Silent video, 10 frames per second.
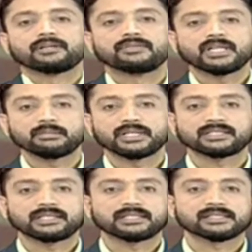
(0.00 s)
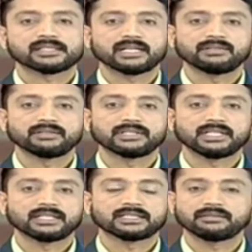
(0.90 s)
விளம்பரத்திற்கு
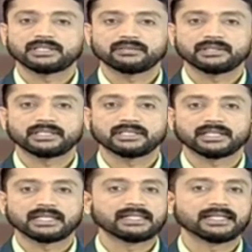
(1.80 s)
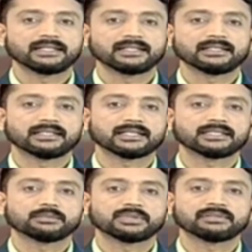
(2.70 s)
செலவிடுவதை தவிர்த்துவிட்டு ஏழைகளுக்கு
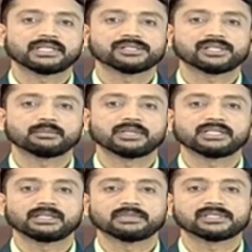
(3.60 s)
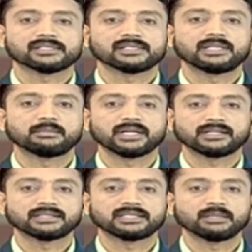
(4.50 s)
நலத்திட்ட உதவிகளை செய்யுமாறு அமைச்சர் செந்தில்
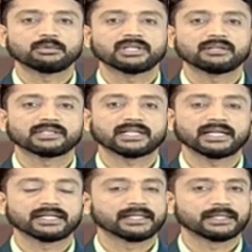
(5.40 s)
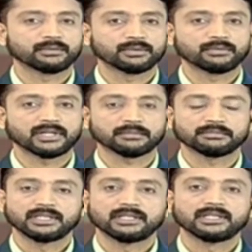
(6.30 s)
பாலாஜி திமுகவினரை கேட்டுக்கொண்டுள்ளார்
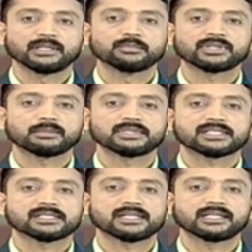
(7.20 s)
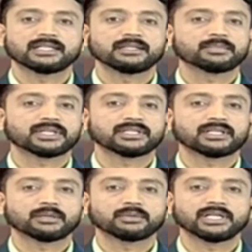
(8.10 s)
முதலமைச்சர் ஸ்டாலின்
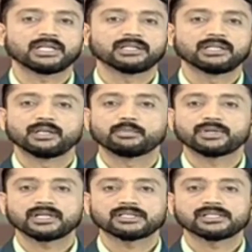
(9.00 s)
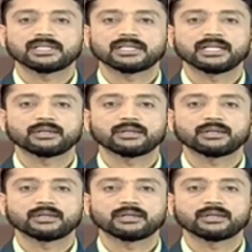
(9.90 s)
பிறந்தநாளை ஒட்டி பொள்ளாச்சி அருகே